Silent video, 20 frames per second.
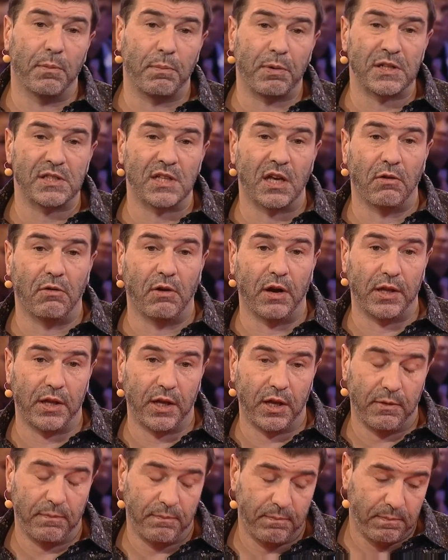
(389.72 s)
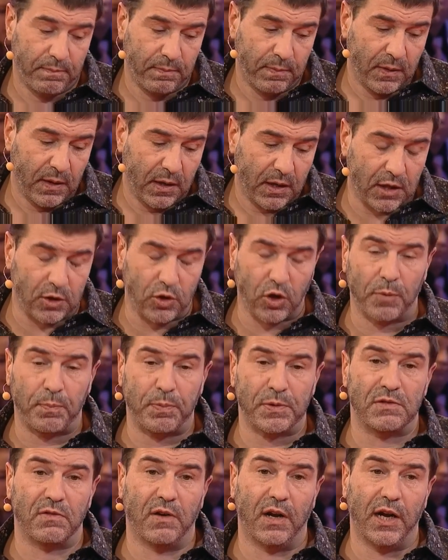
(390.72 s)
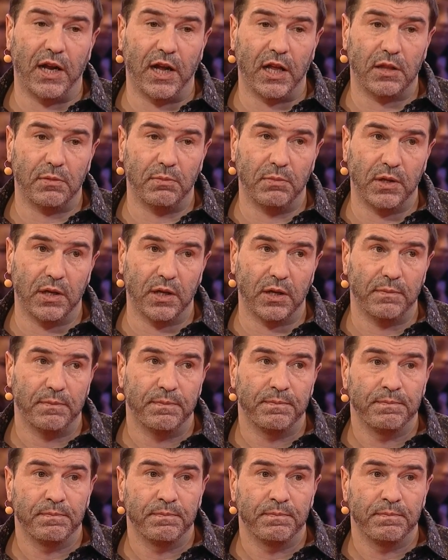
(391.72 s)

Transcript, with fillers: образование, которое позволяет мне